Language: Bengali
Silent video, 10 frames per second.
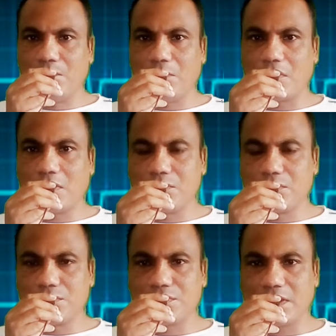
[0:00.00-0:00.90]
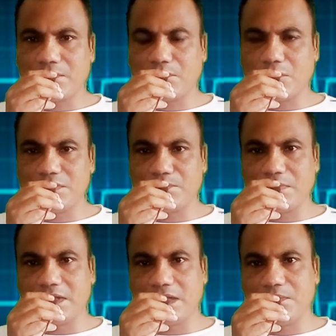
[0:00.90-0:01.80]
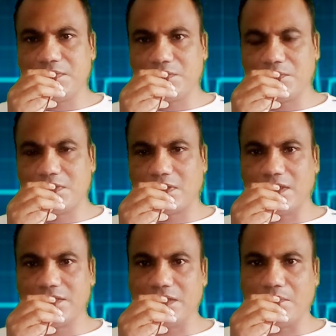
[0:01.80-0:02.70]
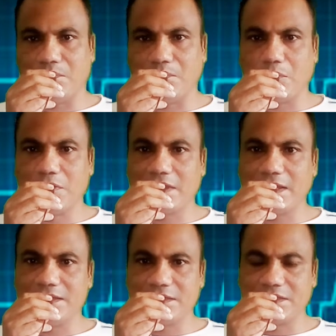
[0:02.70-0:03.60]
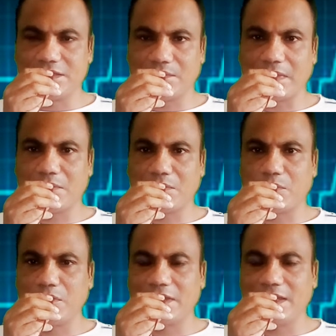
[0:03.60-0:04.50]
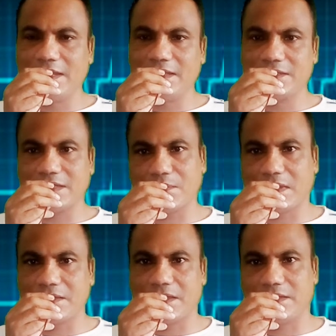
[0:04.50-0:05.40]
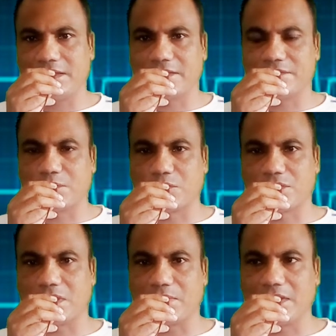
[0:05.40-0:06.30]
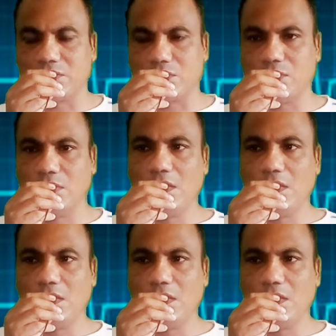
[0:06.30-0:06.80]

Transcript: বঙ্গবন্ধু শেখ মুজিব মেডিকেল বিশ্ববিদ্যালয়ে যে বৈকালীন যে সেবা এবং বৈকালীন সেবা দেয় ঠিক আছে বুঝলাম কিন্তু